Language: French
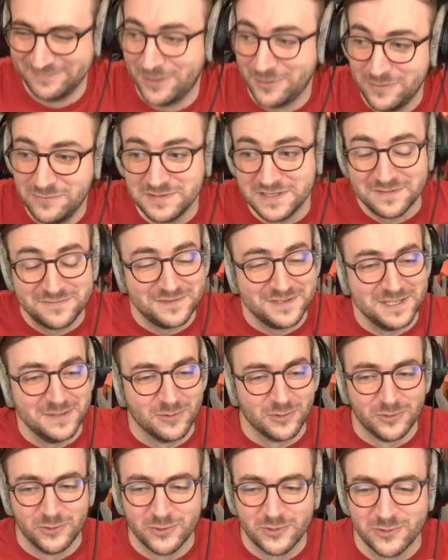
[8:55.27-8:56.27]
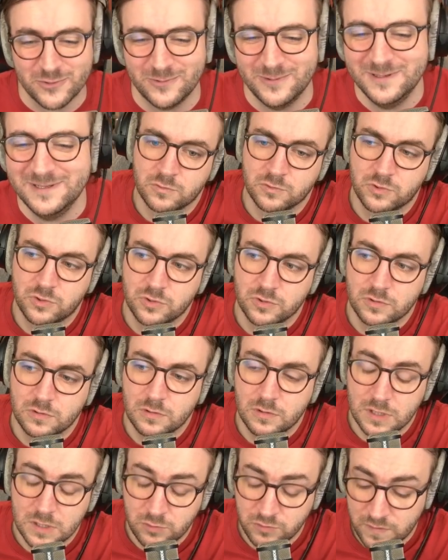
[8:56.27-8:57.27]
Bah oui, vous êtes fini, bande de cons. Donc
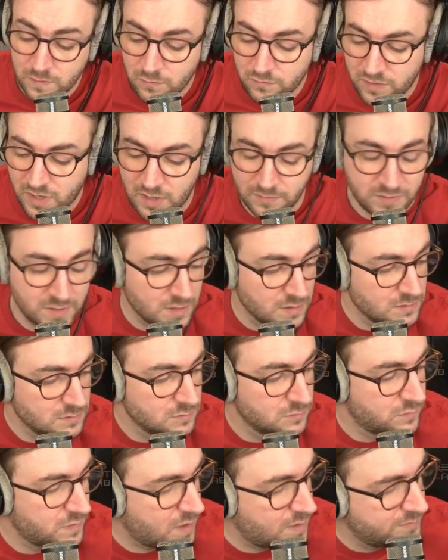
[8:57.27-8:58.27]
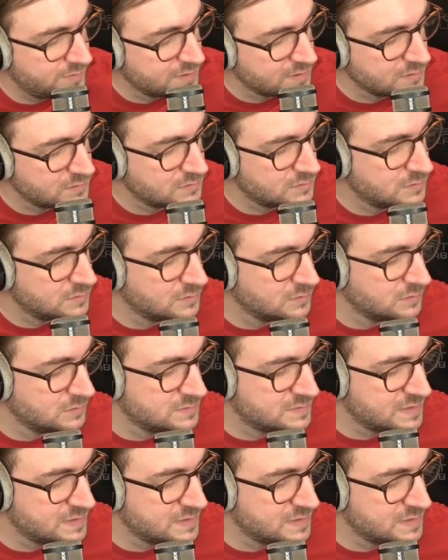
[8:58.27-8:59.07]
euh, écoutez, on verra bien, on verra bien. Euh,